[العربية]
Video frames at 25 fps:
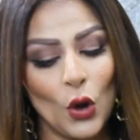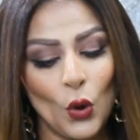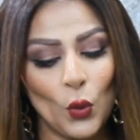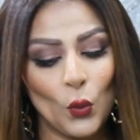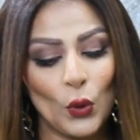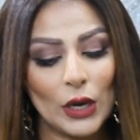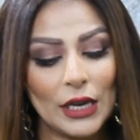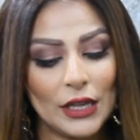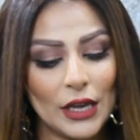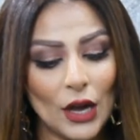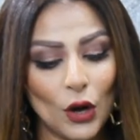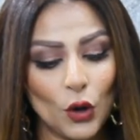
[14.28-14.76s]

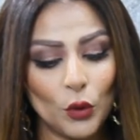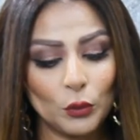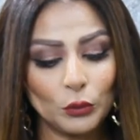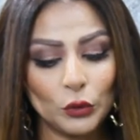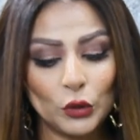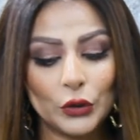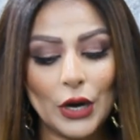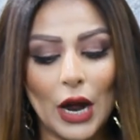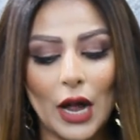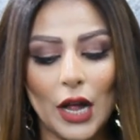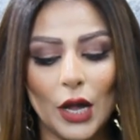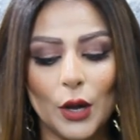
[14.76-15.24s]

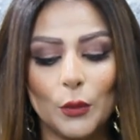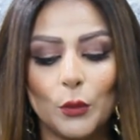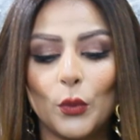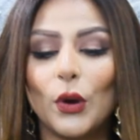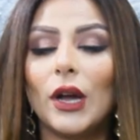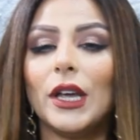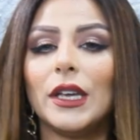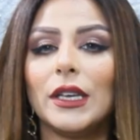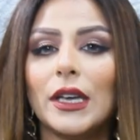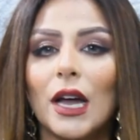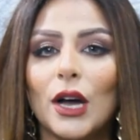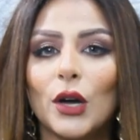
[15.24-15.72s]
واليوم نرحب
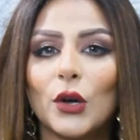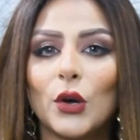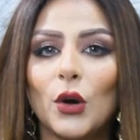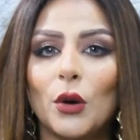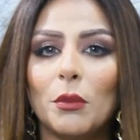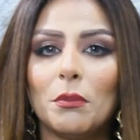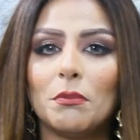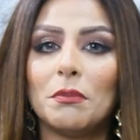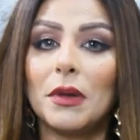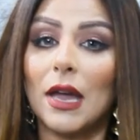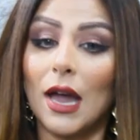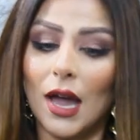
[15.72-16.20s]

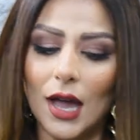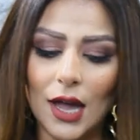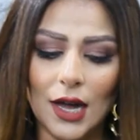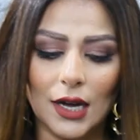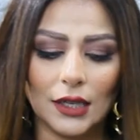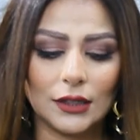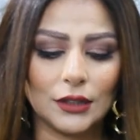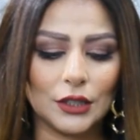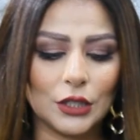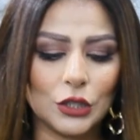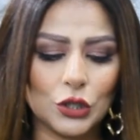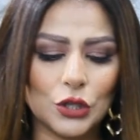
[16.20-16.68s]
وإياكم
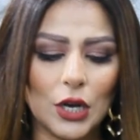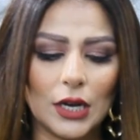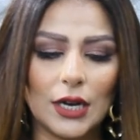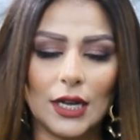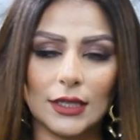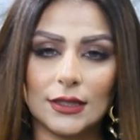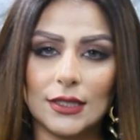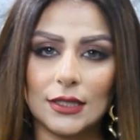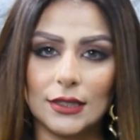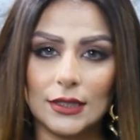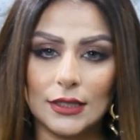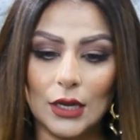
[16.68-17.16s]
بأحد
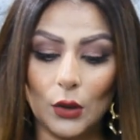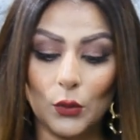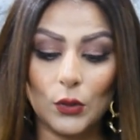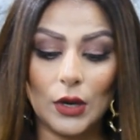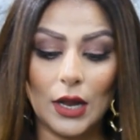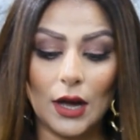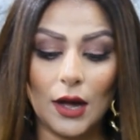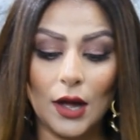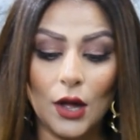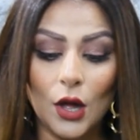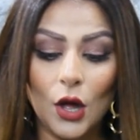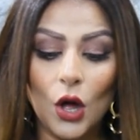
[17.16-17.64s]
رجالات
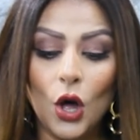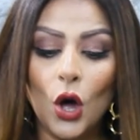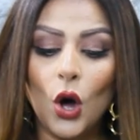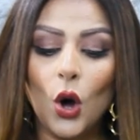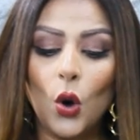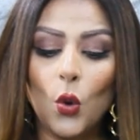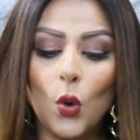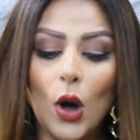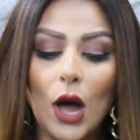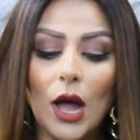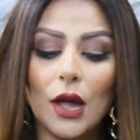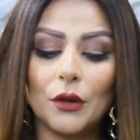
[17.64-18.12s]
الدولة
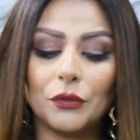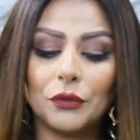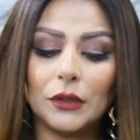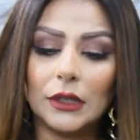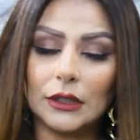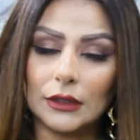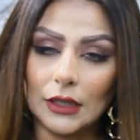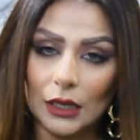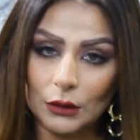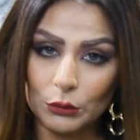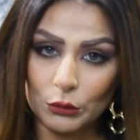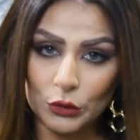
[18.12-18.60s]
هو
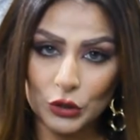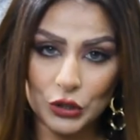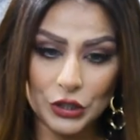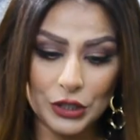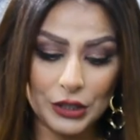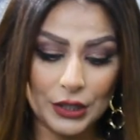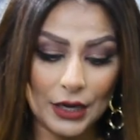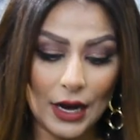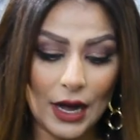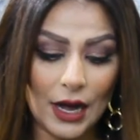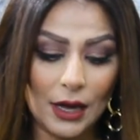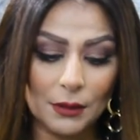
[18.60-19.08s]
حفيد
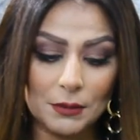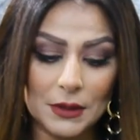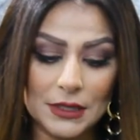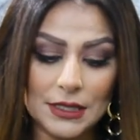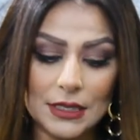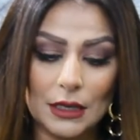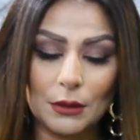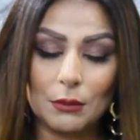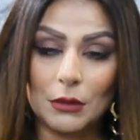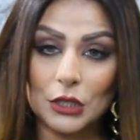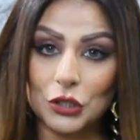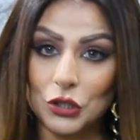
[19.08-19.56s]
المشير
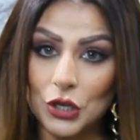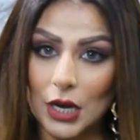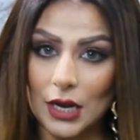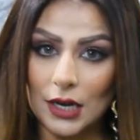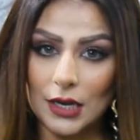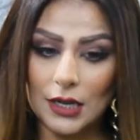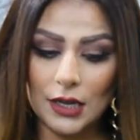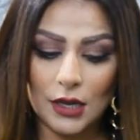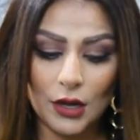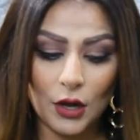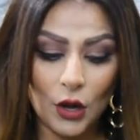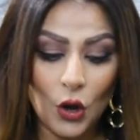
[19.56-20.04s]
حابس
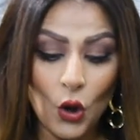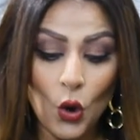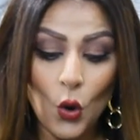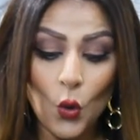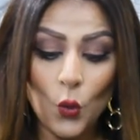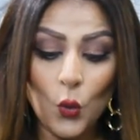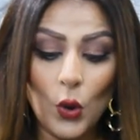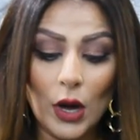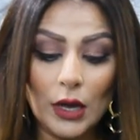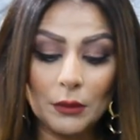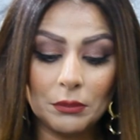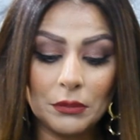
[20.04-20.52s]
المجالي
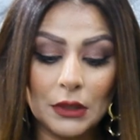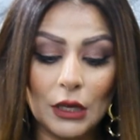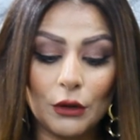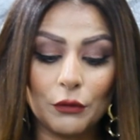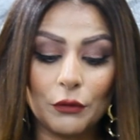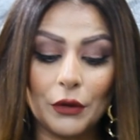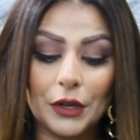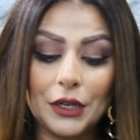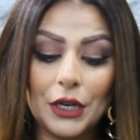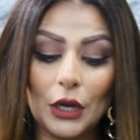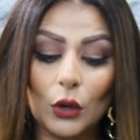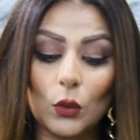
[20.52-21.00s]
وابن
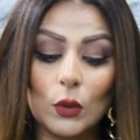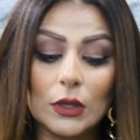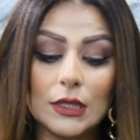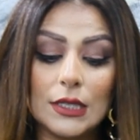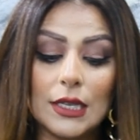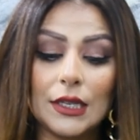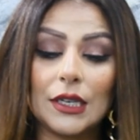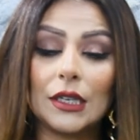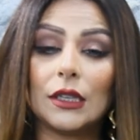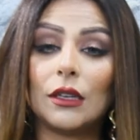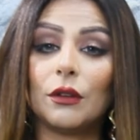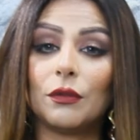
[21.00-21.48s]
الفريق
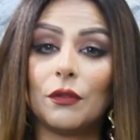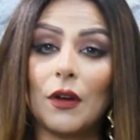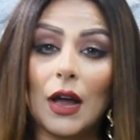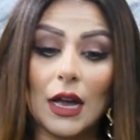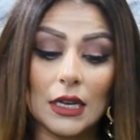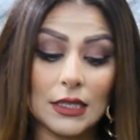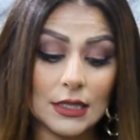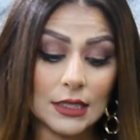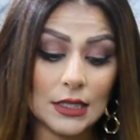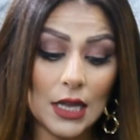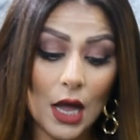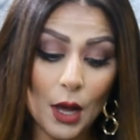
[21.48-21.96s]
وزير
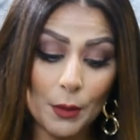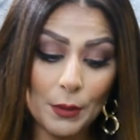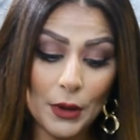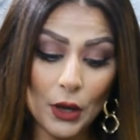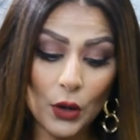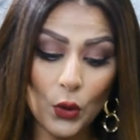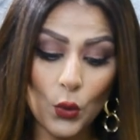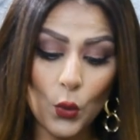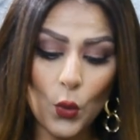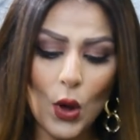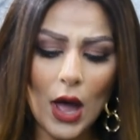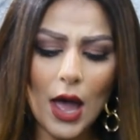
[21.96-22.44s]
الدفاع
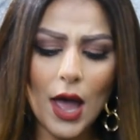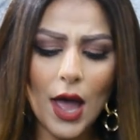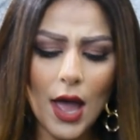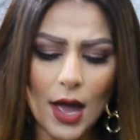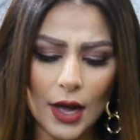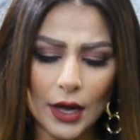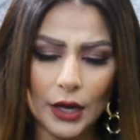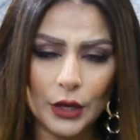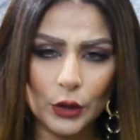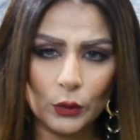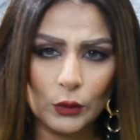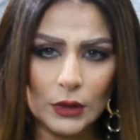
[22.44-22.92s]
السابق
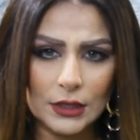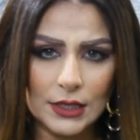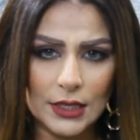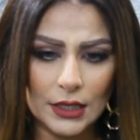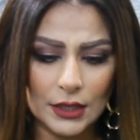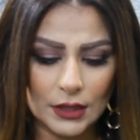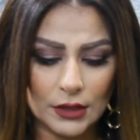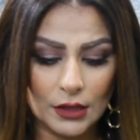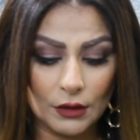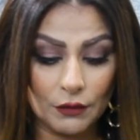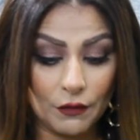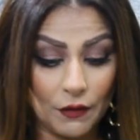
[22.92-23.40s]
وآخر
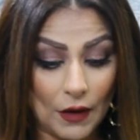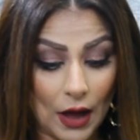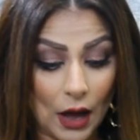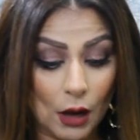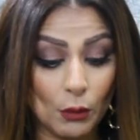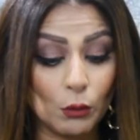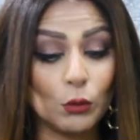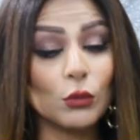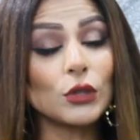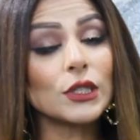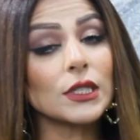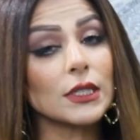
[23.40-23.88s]
وزير
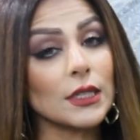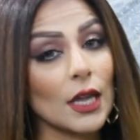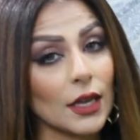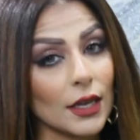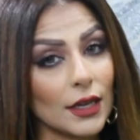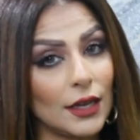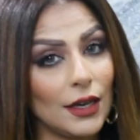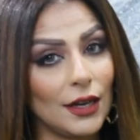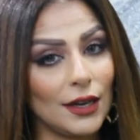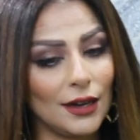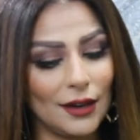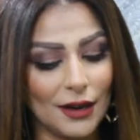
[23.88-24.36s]
دفاع
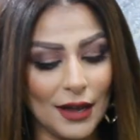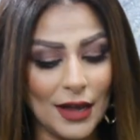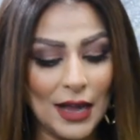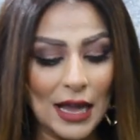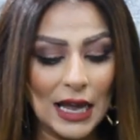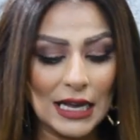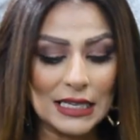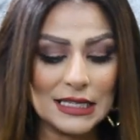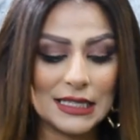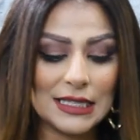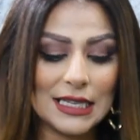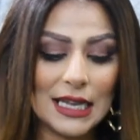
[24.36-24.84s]
مستقل
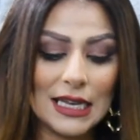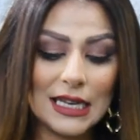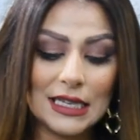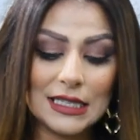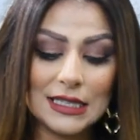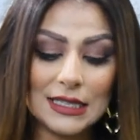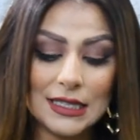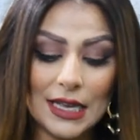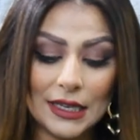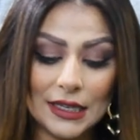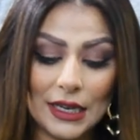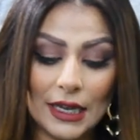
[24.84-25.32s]

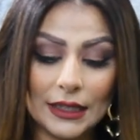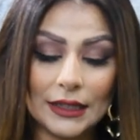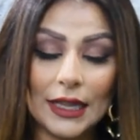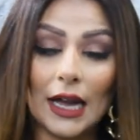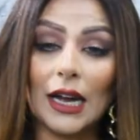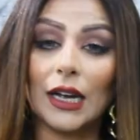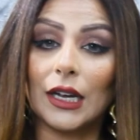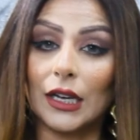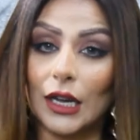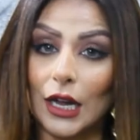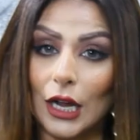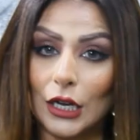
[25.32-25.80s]
السيد سند
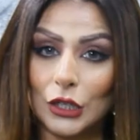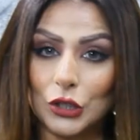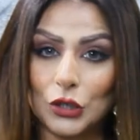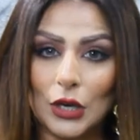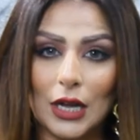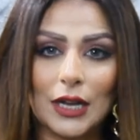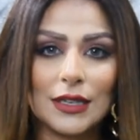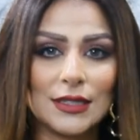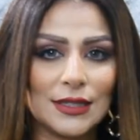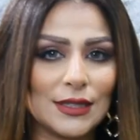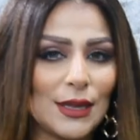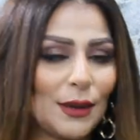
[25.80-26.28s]
عكاش
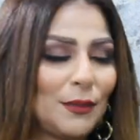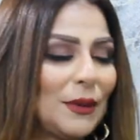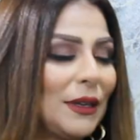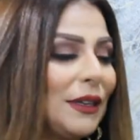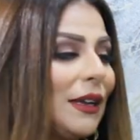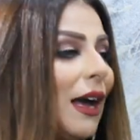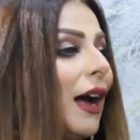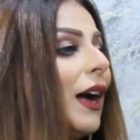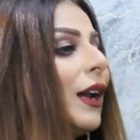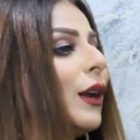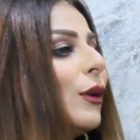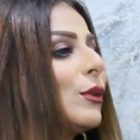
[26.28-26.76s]

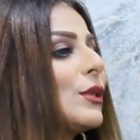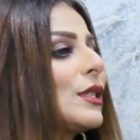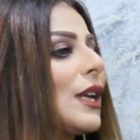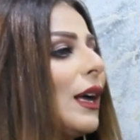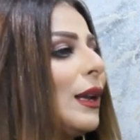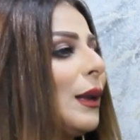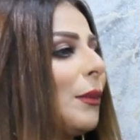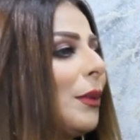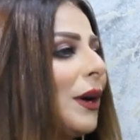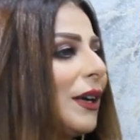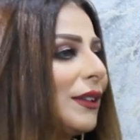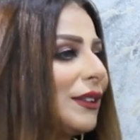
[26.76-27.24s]
الزبن أهلا
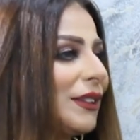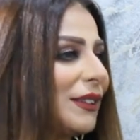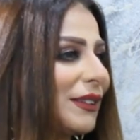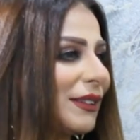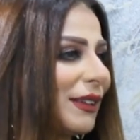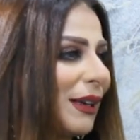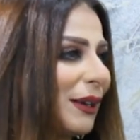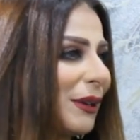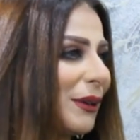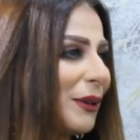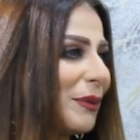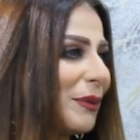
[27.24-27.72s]
وسهلا بحضرتك يا